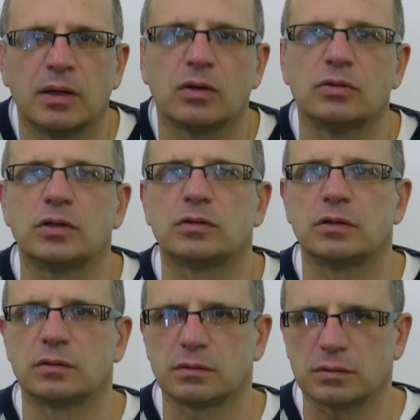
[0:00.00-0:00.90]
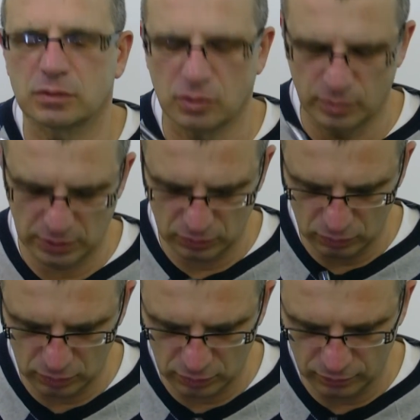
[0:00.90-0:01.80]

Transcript: Koniecznie skomentuj to